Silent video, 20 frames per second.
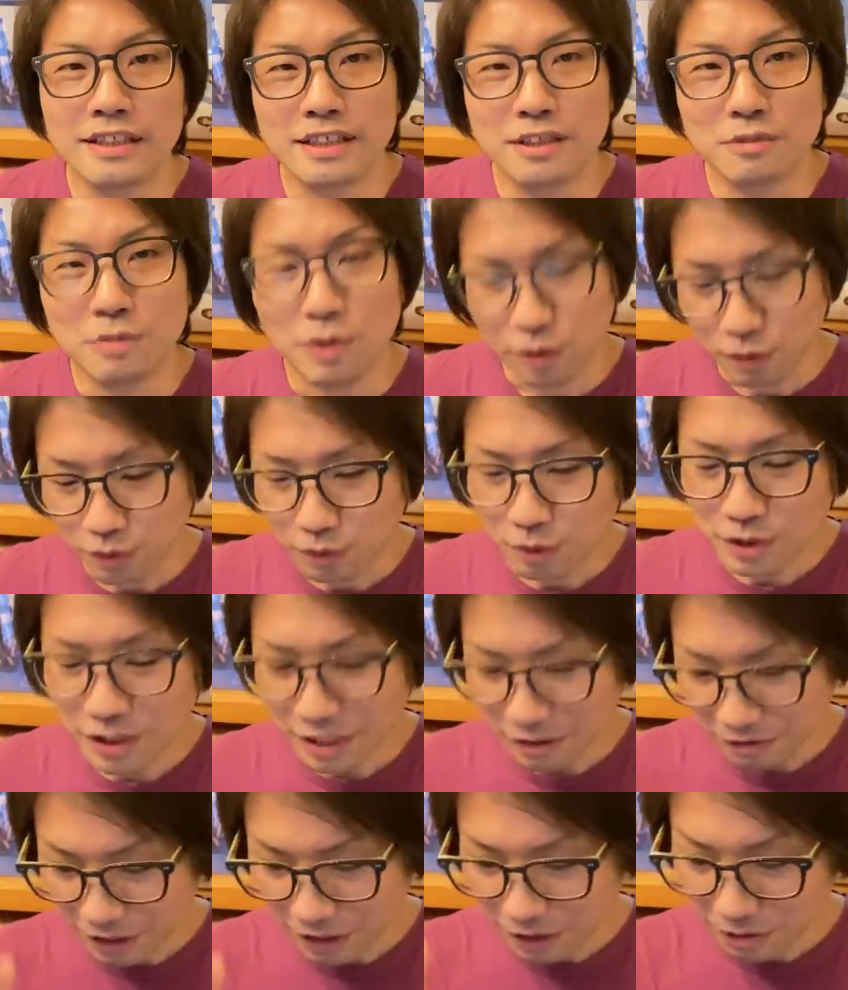もうとに
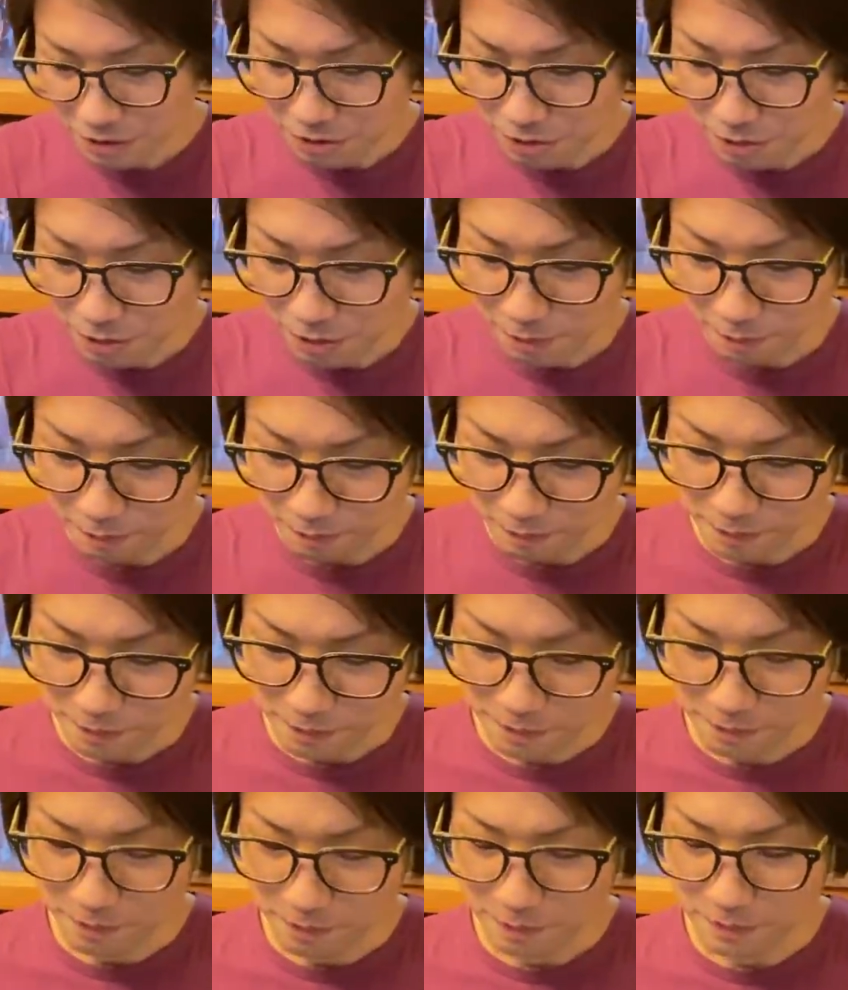かく彼女を、
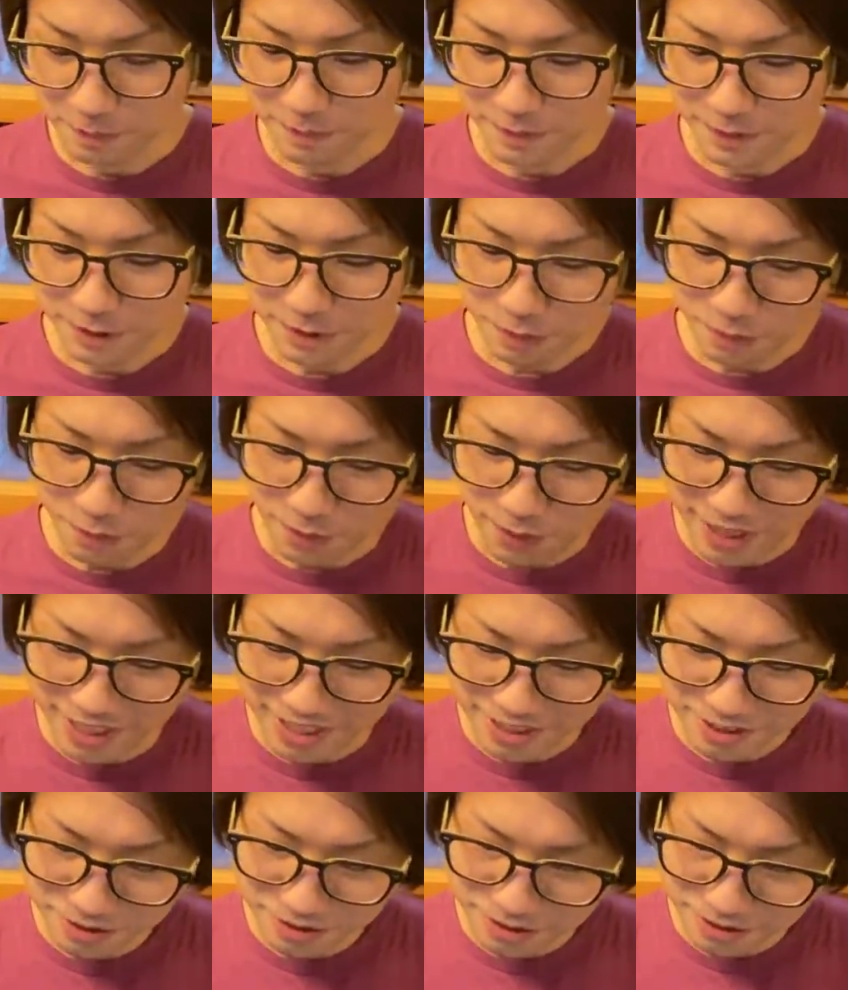うん、一声で
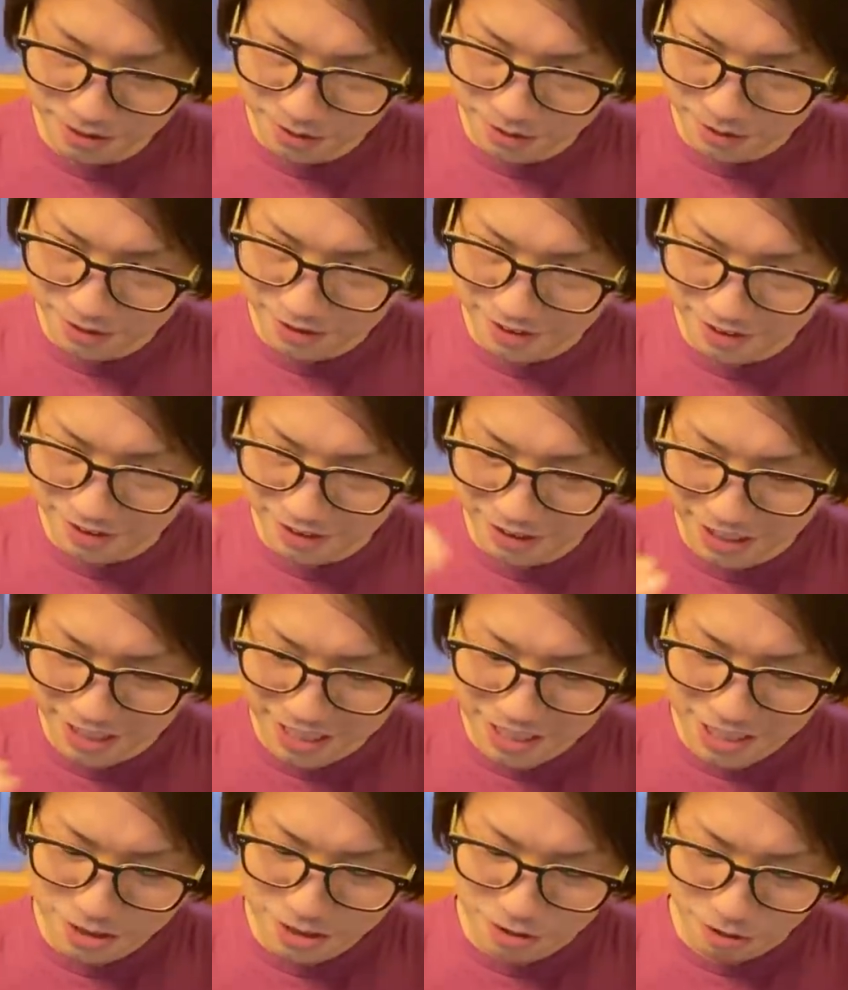ひひ
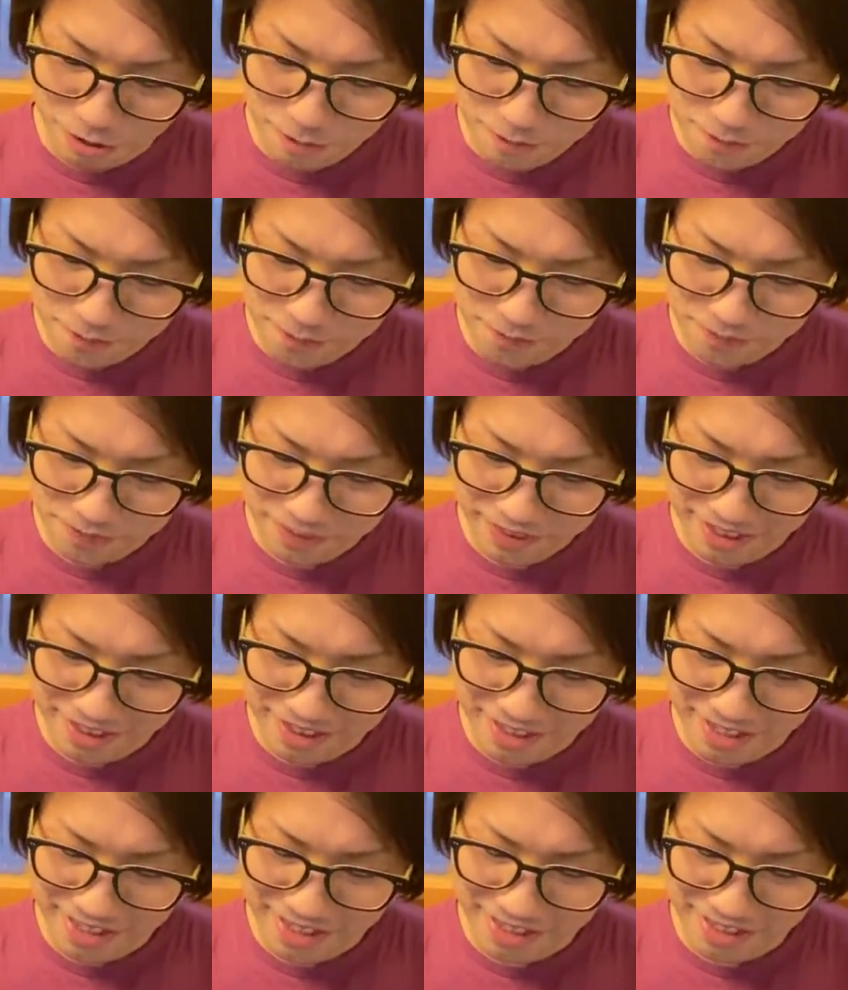一行
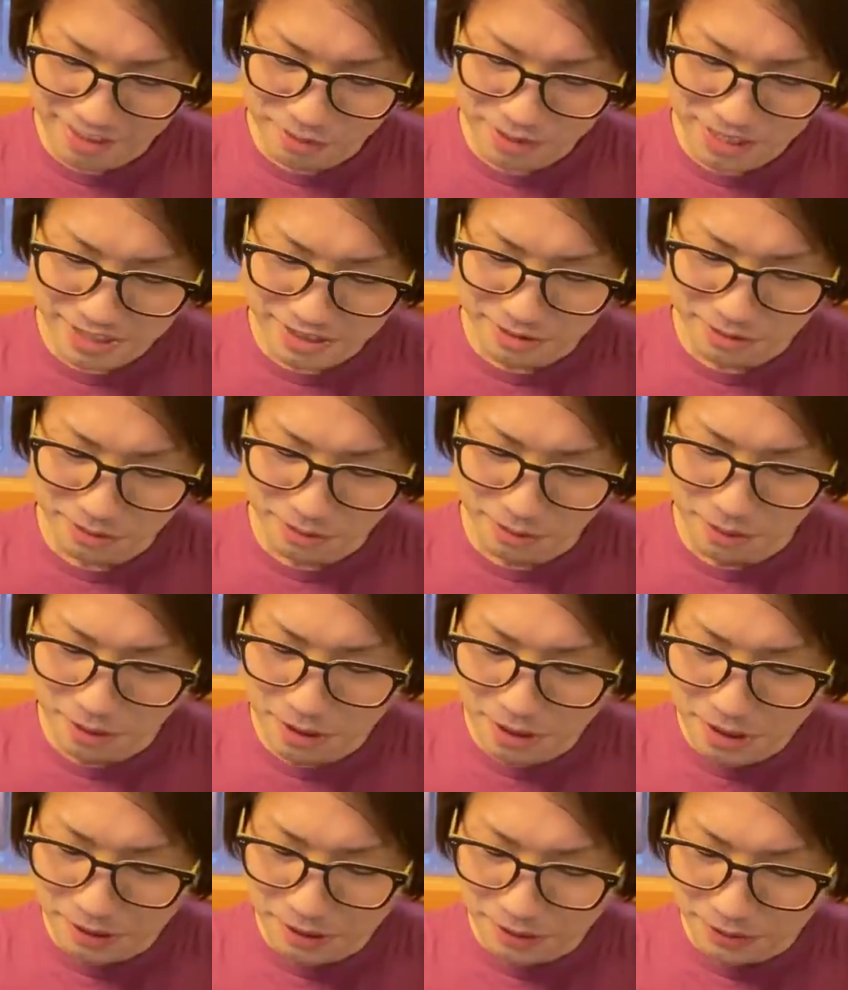で表現すると、
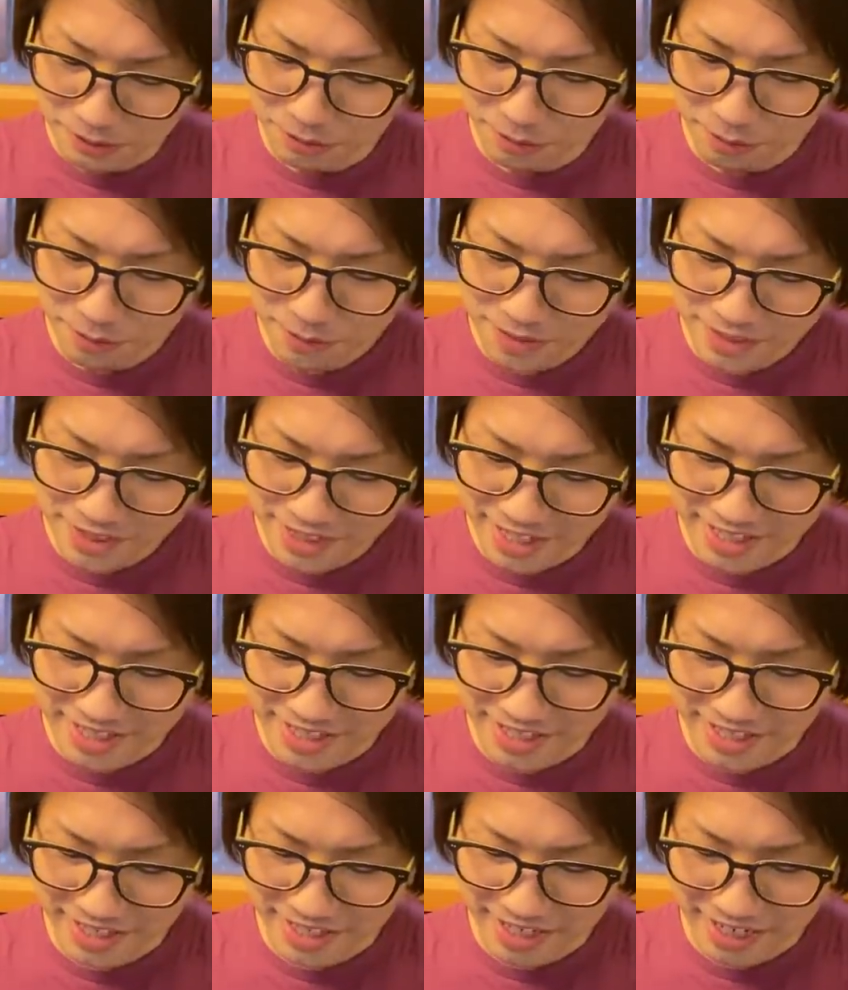どんな
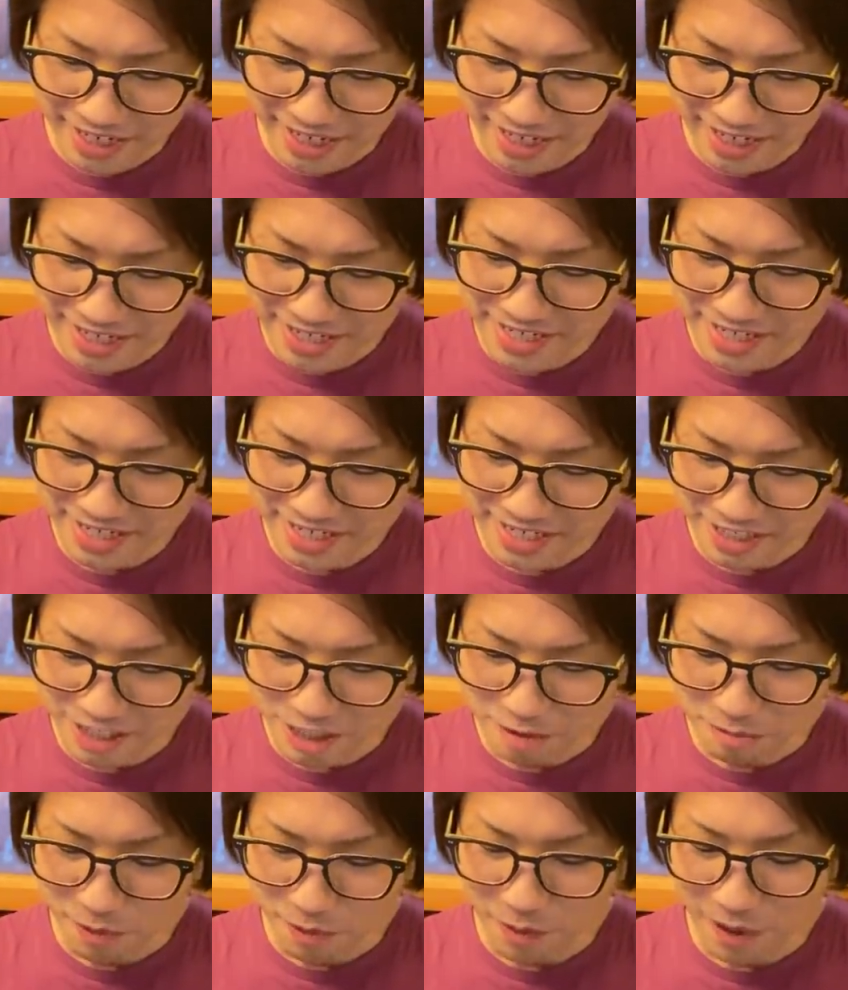に張り上げ
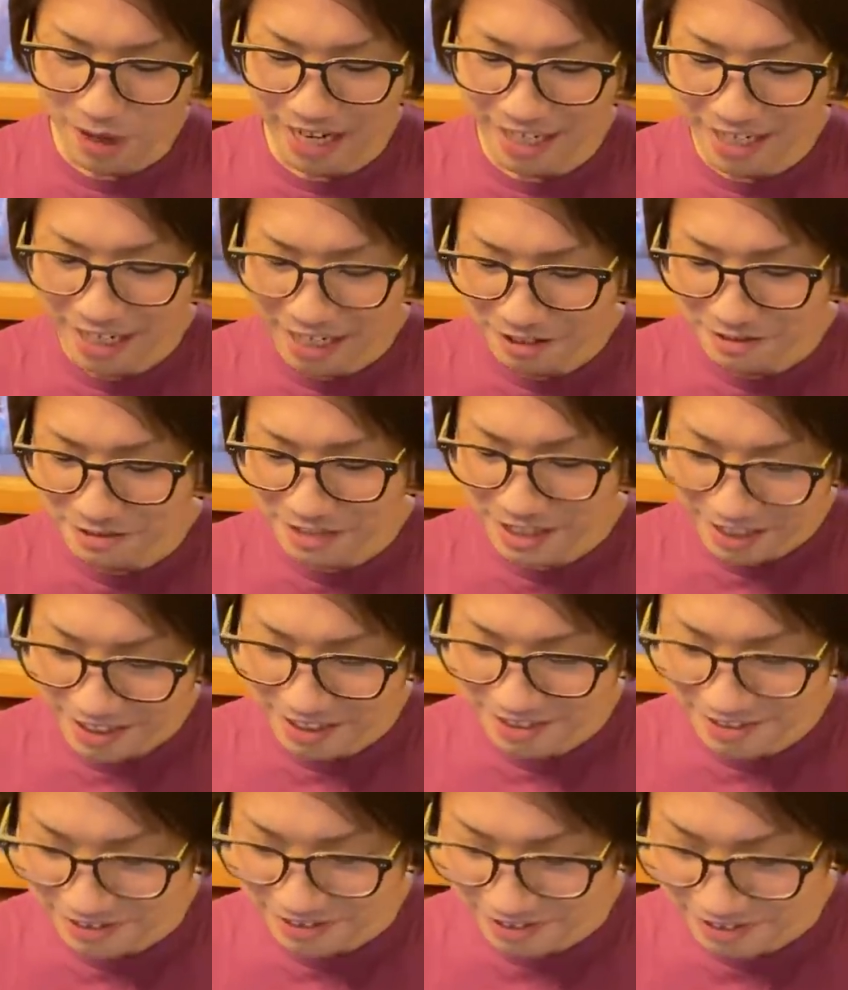ても荒くな
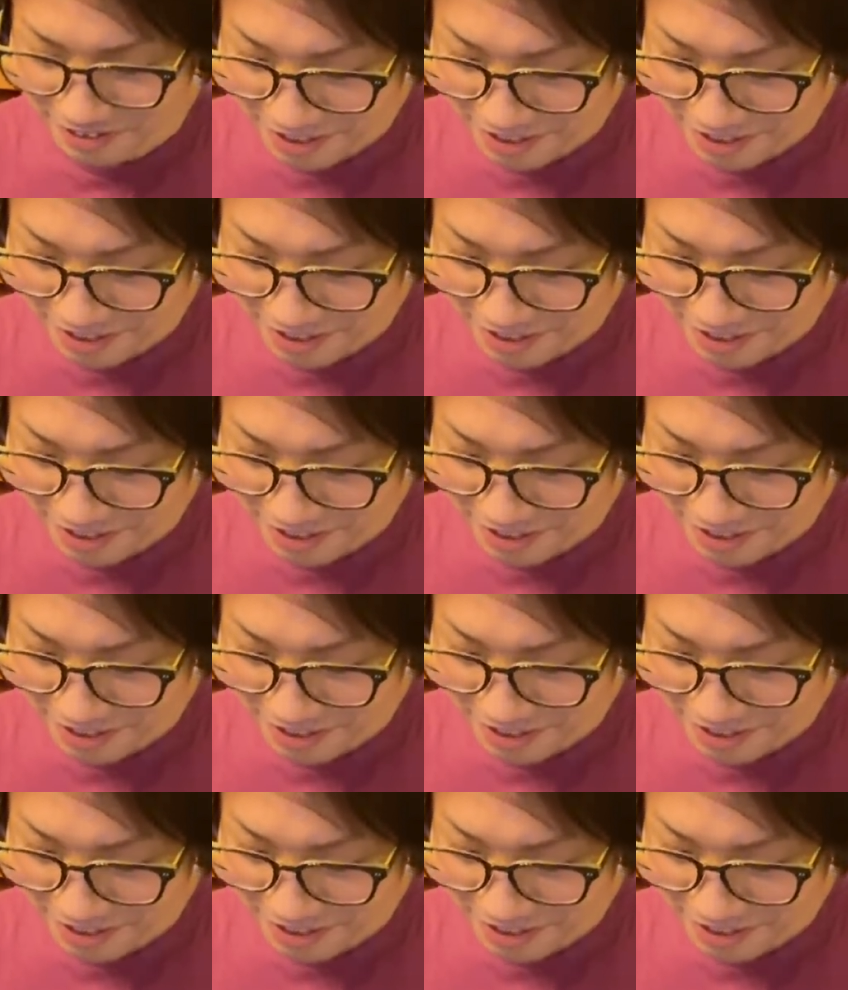らず、